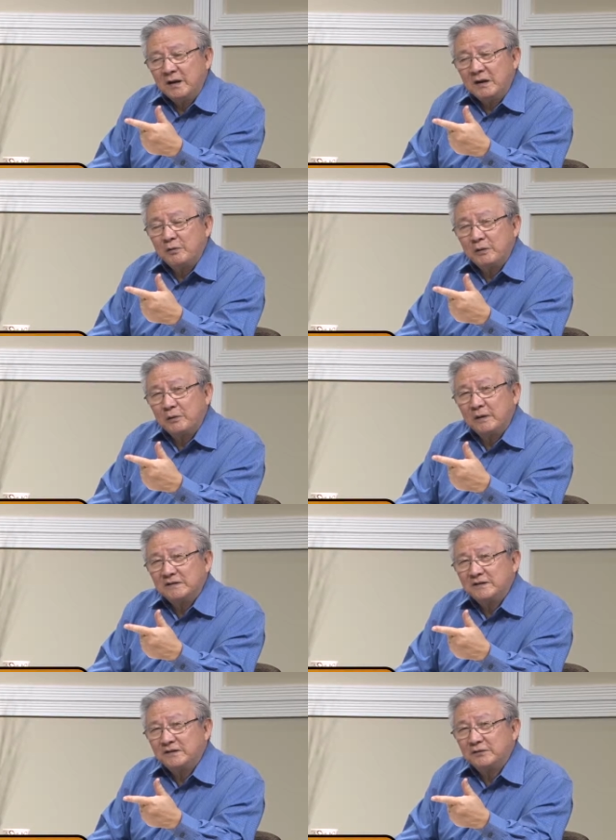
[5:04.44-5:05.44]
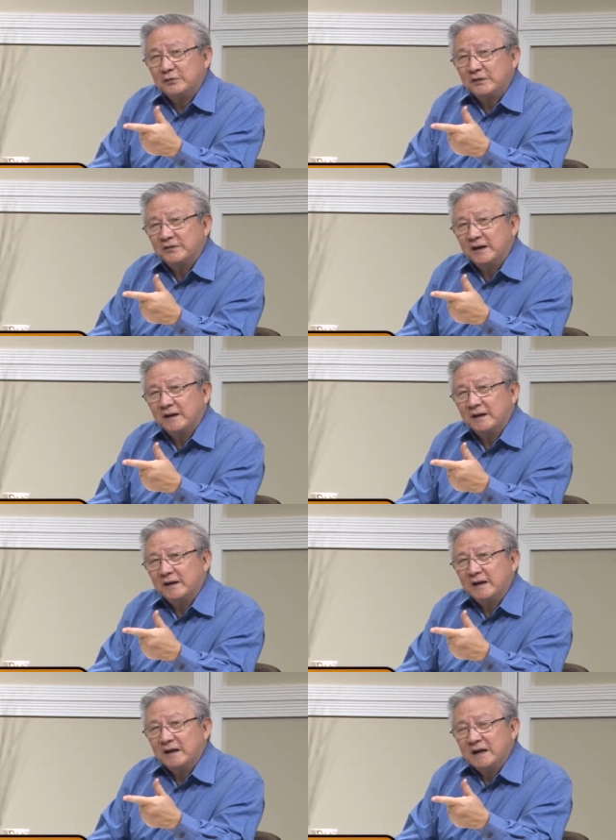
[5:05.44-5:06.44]
因果的关系是存在的，
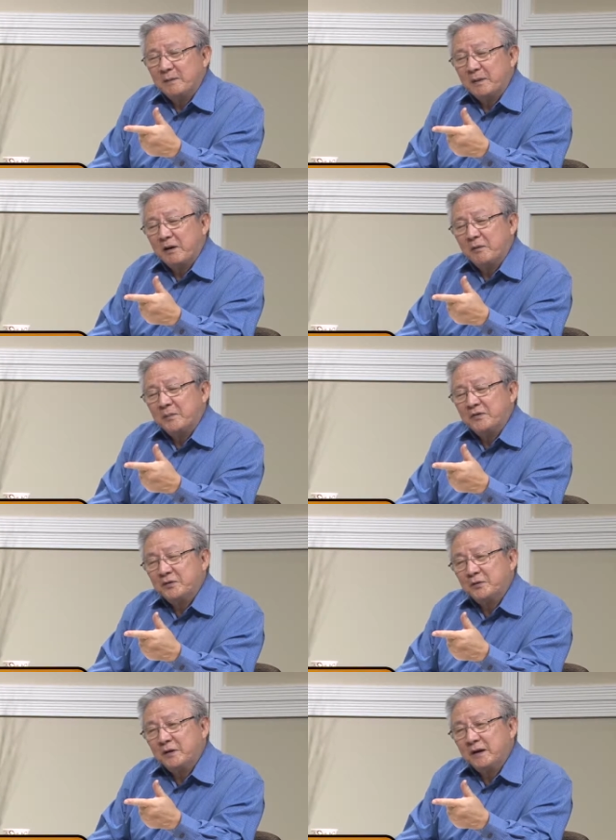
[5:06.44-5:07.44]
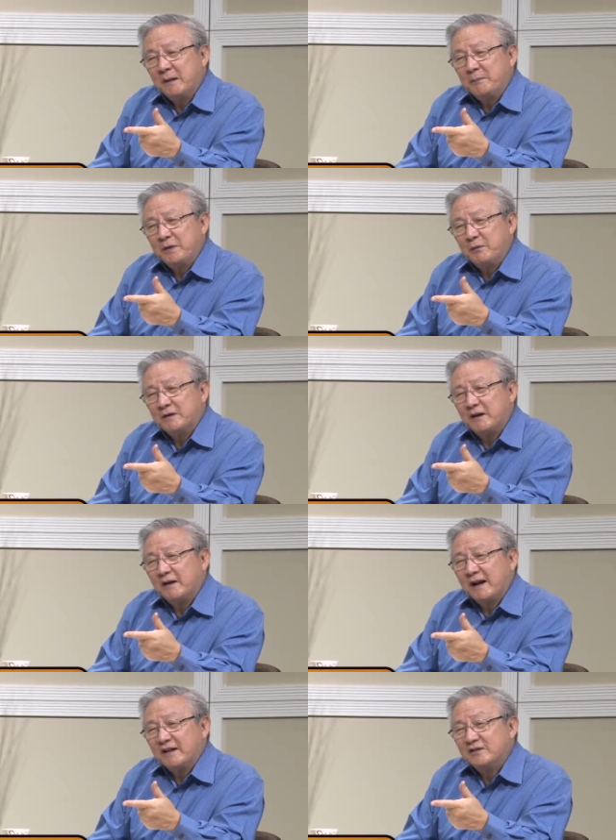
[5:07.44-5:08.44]
要不然我们就会苹果掉
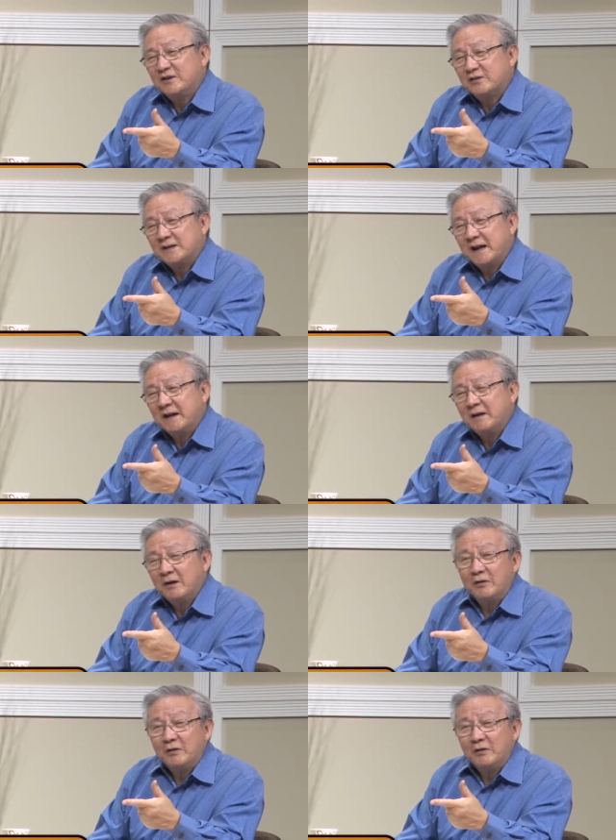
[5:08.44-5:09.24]
下来就掉下来，